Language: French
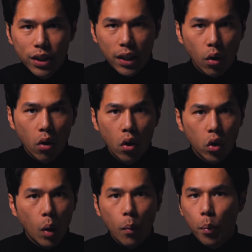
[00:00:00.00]
gênant
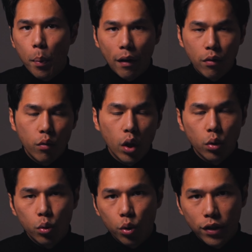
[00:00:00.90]
comme on peut parfois voir
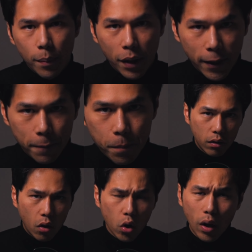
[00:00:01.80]
sur d'autres appareils.
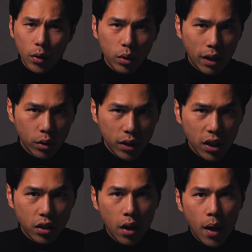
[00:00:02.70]
Encore un autre
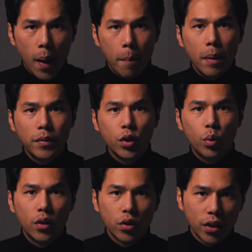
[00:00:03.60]
avantage, même si
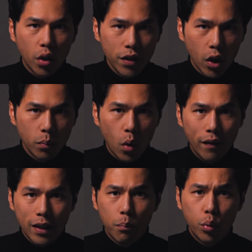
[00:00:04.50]
tu es dans un environnement
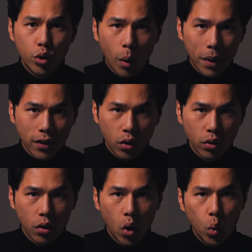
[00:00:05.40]
avec plusieurs
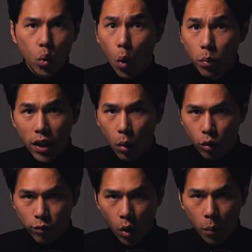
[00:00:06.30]
personnes ou objets en
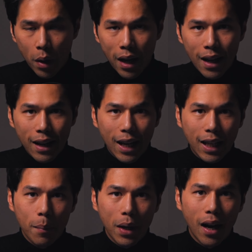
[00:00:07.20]
mouvement, la
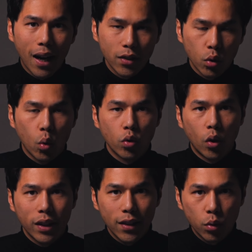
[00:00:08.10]
caméra reste
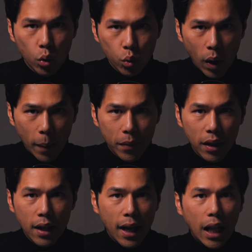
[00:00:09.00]
concentrée sur toi.
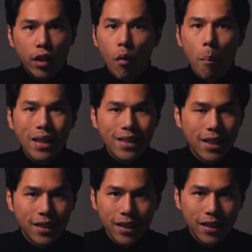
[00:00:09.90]
Elle ne veut pas se
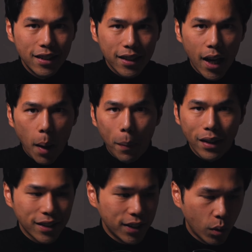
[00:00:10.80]
laisser distraire
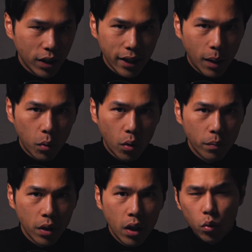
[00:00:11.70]
par ce qui est en arrière-plan.
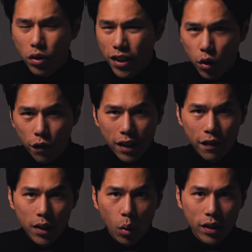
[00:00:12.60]
Donc si tu fais des
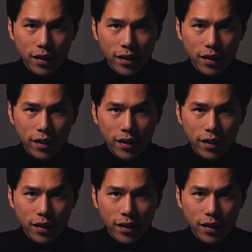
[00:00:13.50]
vidéos en